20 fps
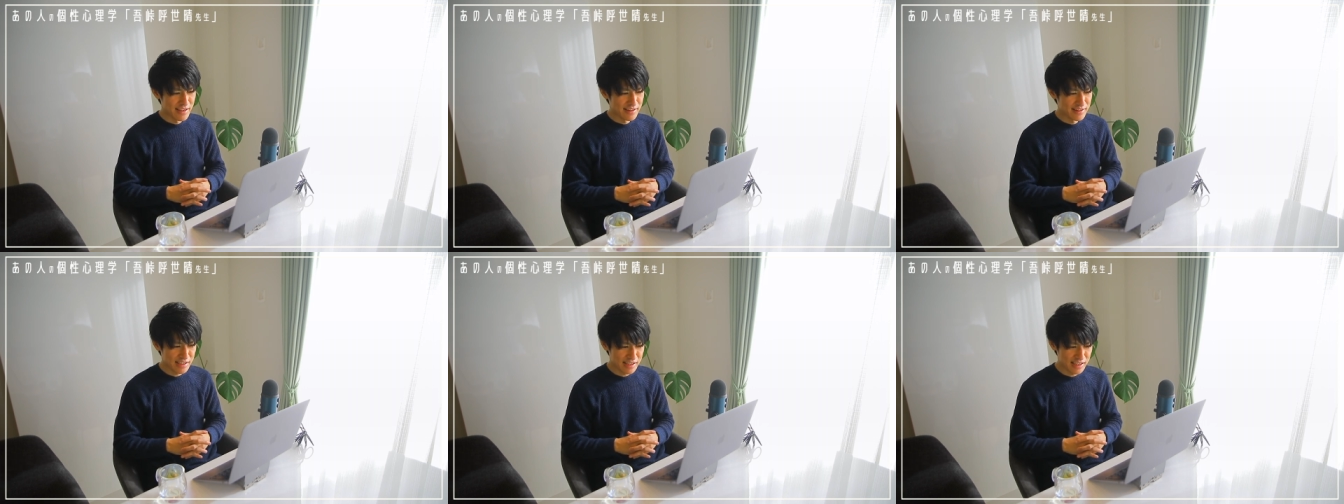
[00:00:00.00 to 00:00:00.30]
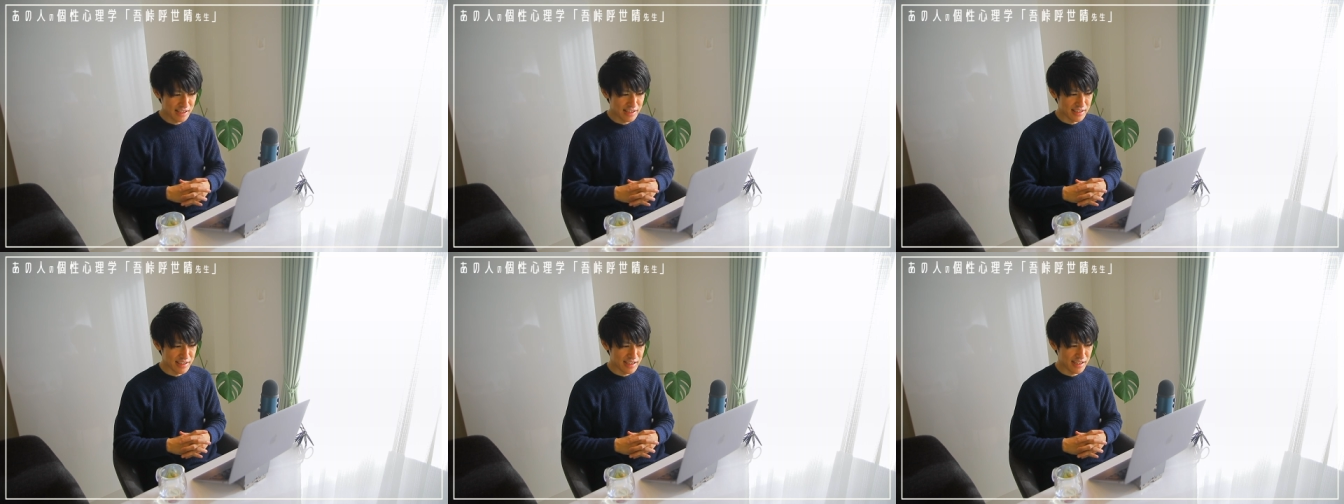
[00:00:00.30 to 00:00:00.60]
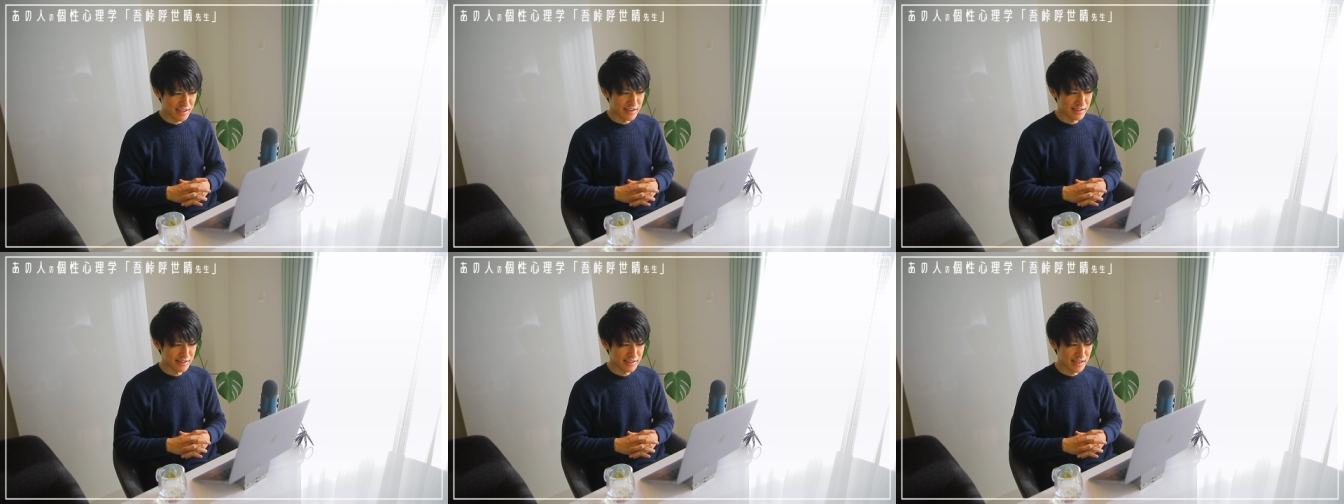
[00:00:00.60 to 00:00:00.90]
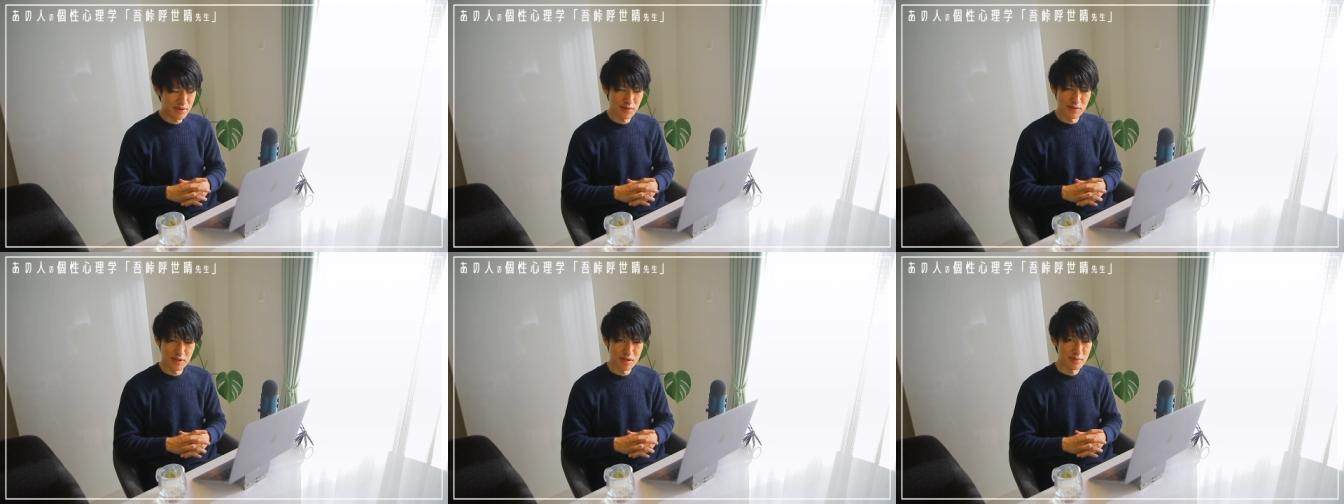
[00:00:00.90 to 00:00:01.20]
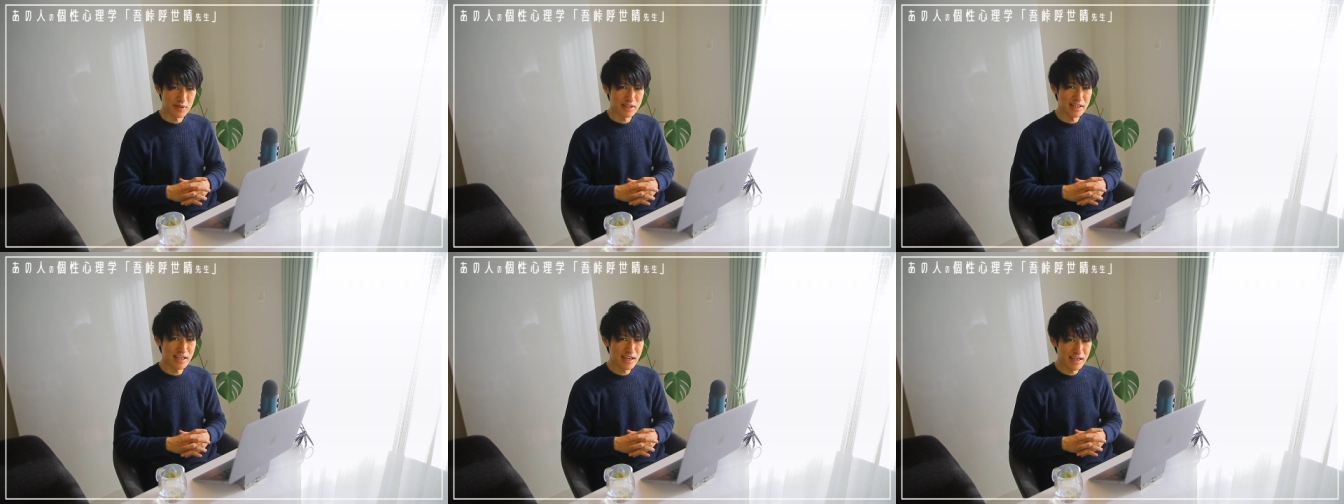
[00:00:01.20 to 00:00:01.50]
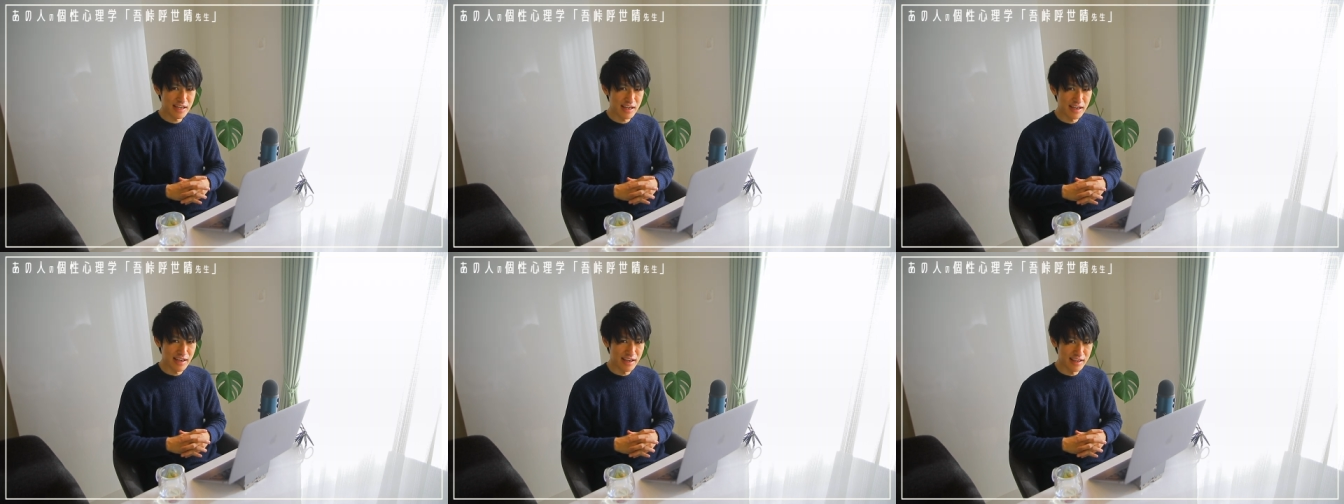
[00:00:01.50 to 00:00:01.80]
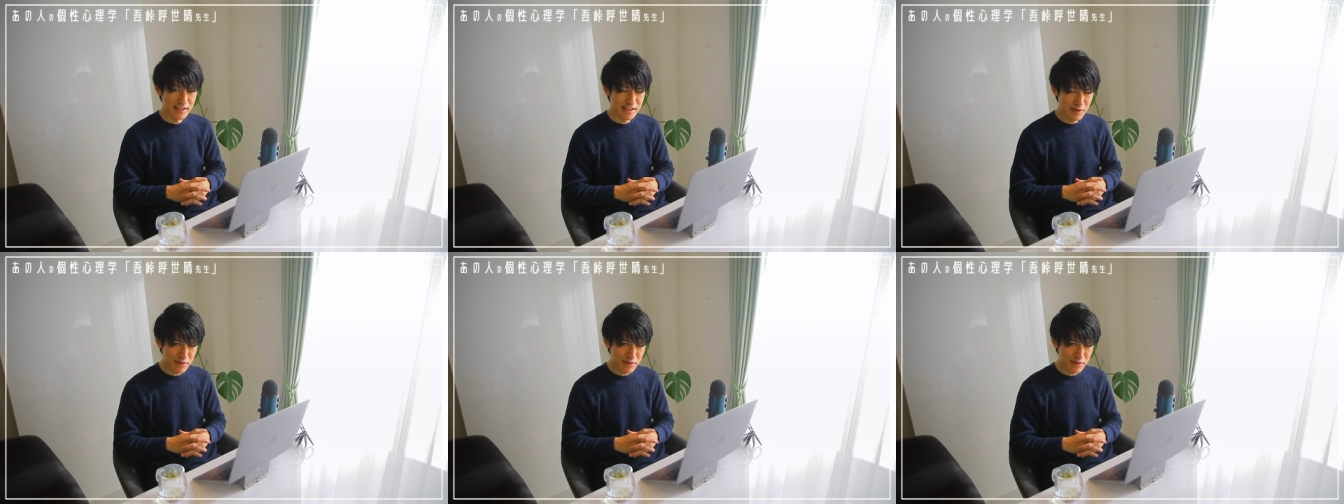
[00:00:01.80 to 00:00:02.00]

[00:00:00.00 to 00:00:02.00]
ぜひ何かね、作業でもしながら、